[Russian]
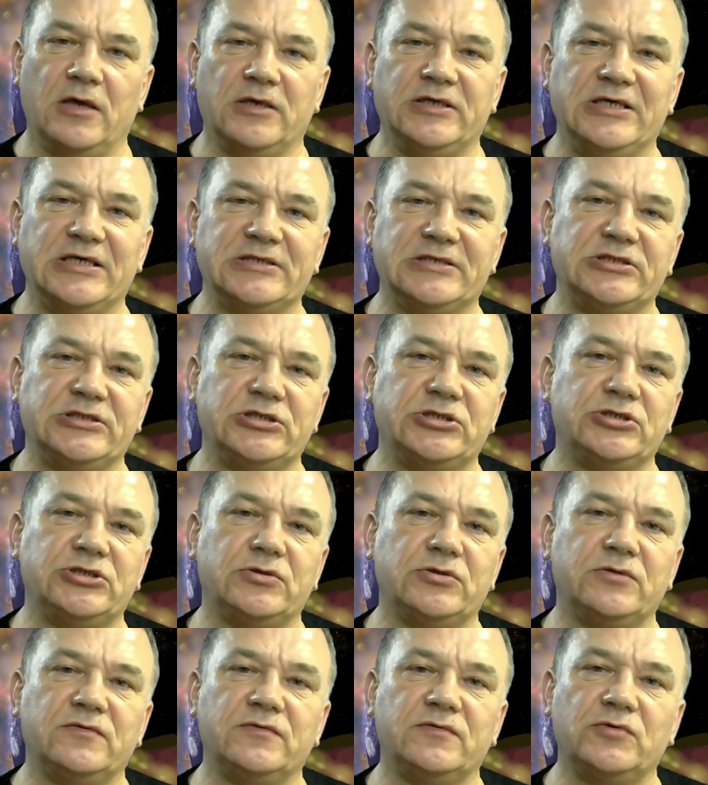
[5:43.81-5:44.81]
есть
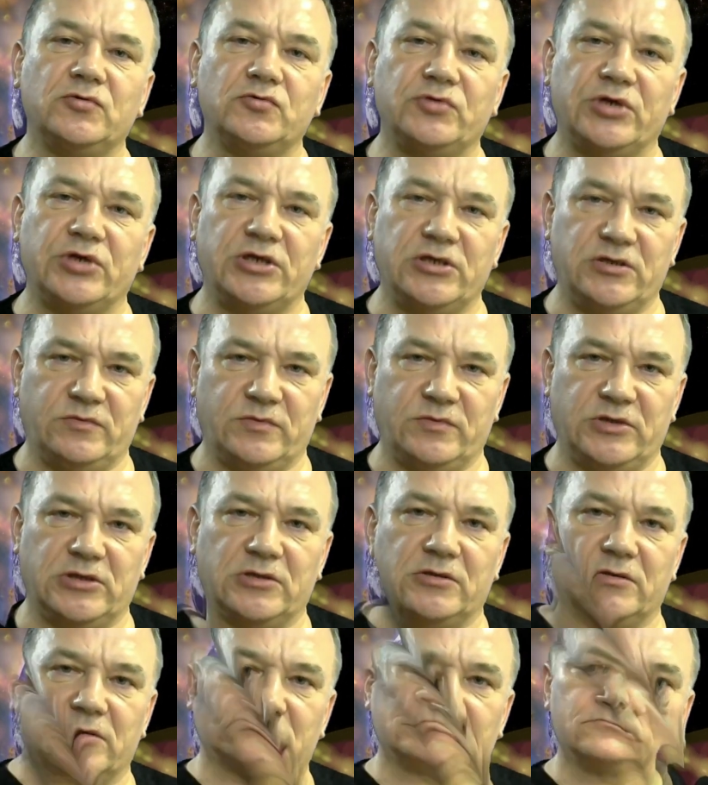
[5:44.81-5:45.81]
еще и внутренний
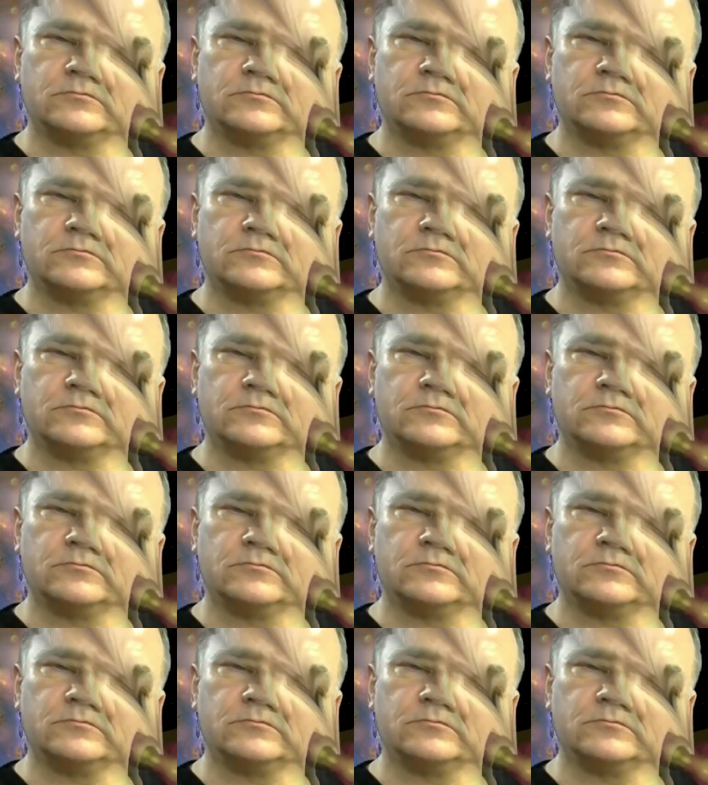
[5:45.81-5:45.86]
мир.